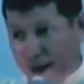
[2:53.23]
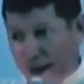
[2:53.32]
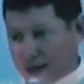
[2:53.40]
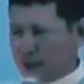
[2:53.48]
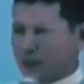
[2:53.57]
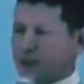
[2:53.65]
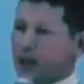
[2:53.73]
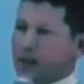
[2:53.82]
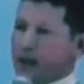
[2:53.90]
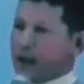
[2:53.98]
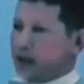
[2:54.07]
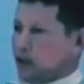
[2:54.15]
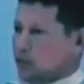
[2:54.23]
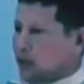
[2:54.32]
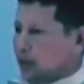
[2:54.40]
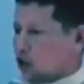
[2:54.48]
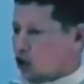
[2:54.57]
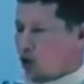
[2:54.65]
grande. Me dice el
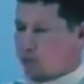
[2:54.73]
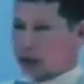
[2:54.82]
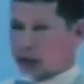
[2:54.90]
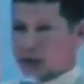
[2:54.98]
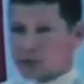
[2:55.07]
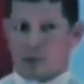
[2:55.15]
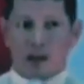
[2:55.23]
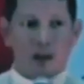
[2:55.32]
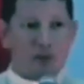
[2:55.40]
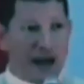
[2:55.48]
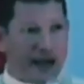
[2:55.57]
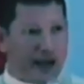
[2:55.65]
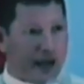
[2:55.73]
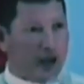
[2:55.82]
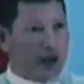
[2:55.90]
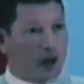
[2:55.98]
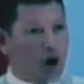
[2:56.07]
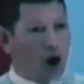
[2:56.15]
médico, mire,
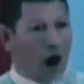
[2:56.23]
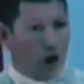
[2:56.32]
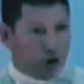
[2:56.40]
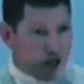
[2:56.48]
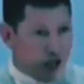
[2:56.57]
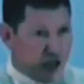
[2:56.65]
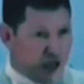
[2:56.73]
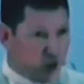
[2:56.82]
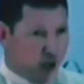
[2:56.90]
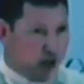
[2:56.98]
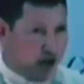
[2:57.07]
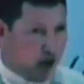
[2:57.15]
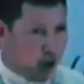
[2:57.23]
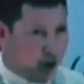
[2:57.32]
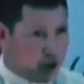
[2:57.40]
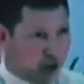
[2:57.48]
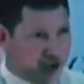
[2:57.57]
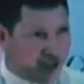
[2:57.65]
padre, a usted le duele
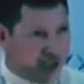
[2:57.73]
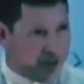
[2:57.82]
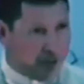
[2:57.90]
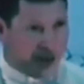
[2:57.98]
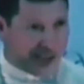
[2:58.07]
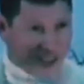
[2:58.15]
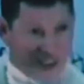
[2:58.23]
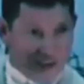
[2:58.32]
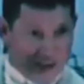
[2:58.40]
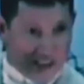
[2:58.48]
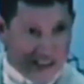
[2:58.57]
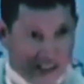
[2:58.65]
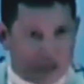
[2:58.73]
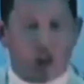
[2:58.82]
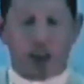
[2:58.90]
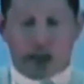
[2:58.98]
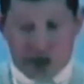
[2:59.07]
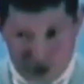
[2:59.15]
cuando hace el pie así, ¿verdad?
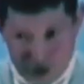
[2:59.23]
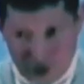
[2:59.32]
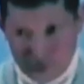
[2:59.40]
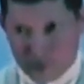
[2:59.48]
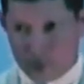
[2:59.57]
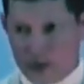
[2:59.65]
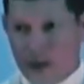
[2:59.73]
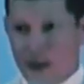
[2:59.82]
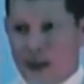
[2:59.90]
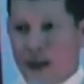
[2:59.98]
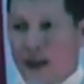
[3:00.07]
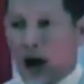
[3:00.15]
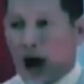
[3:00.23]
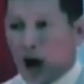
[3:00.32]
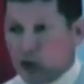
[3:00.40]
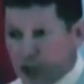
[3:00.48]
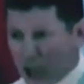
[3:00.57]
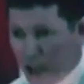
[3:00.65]
Yo le dije, sí.
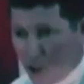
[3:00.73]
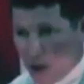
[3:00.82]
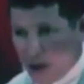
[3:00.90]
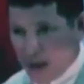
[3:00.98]
A usted le